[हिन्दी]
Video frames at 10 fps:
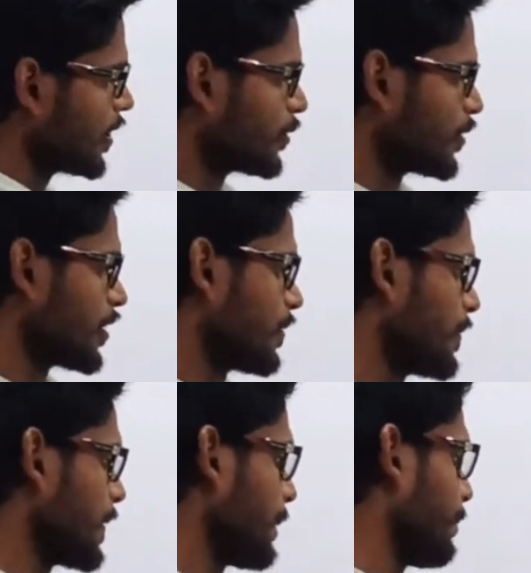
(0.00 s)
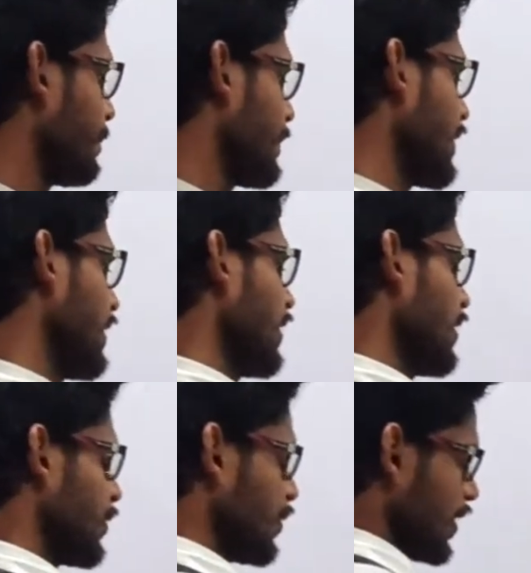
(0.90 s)
है क्वेश्चन में
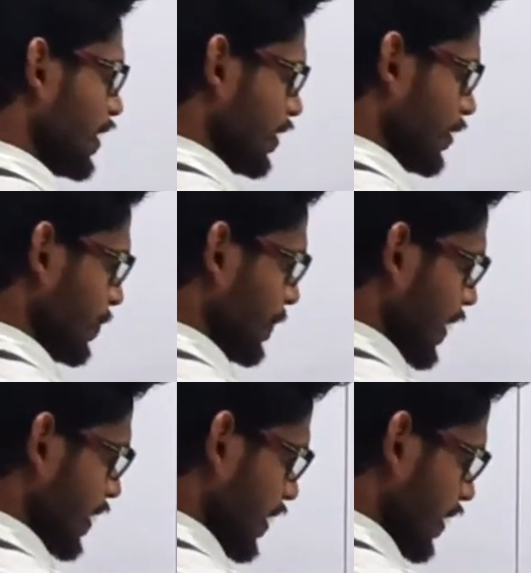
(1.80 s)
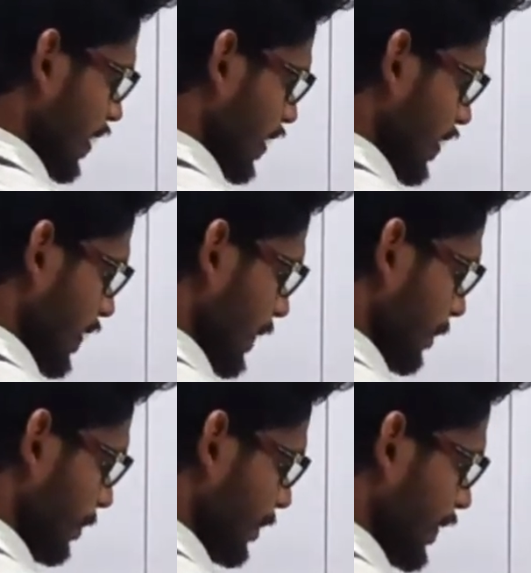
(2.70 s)
तो एन तो पता चल जाएगा
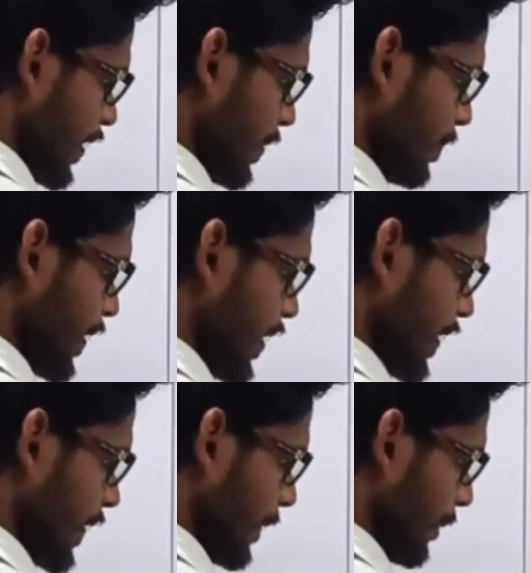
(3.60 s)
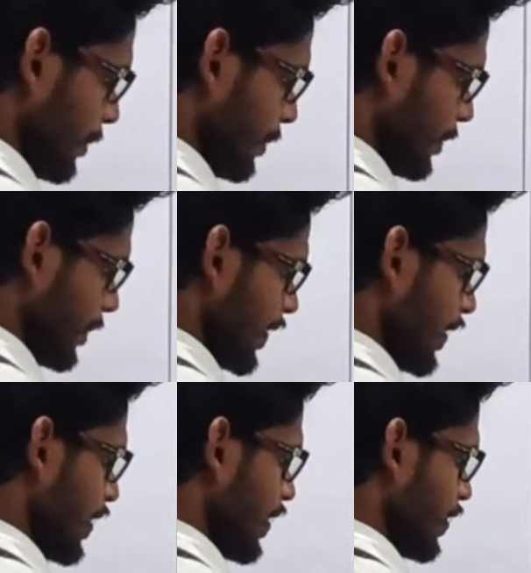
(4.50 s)
ये पी है
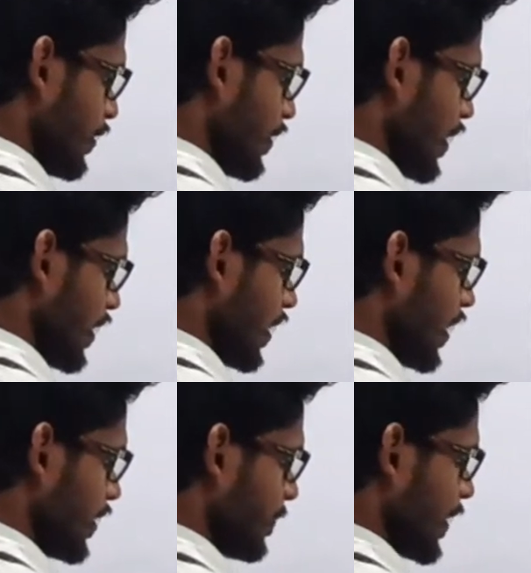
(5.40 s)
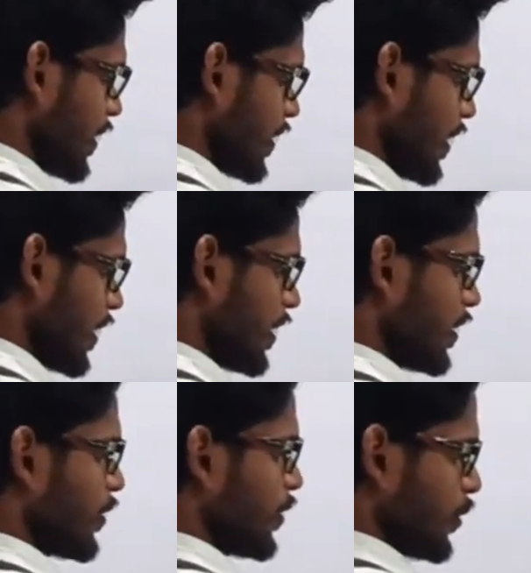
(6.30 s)
तो एन कहाँ से पता चलेगा
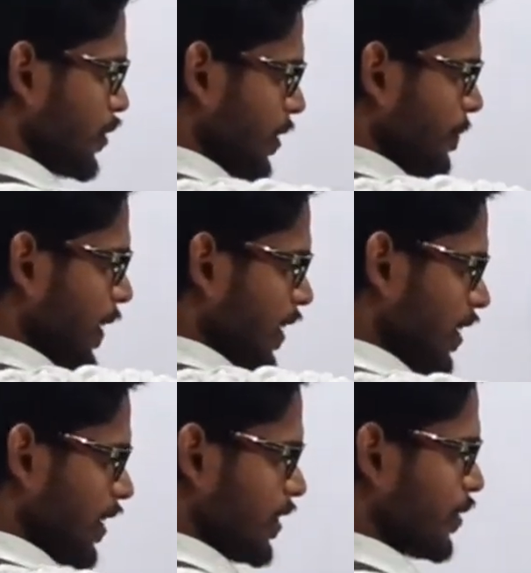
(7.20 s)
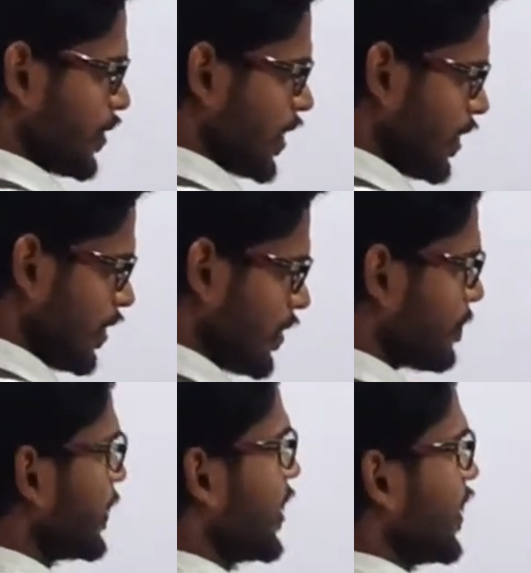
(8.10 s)
देखो क्वेश्चन पढ़ रहे हैं तो एन
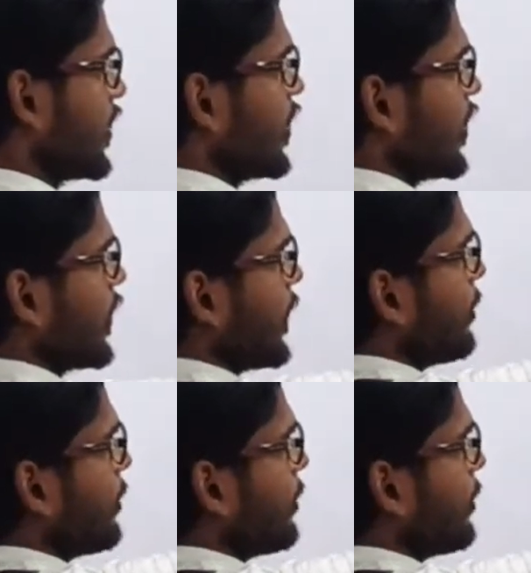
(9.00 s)
पता लग जाएगा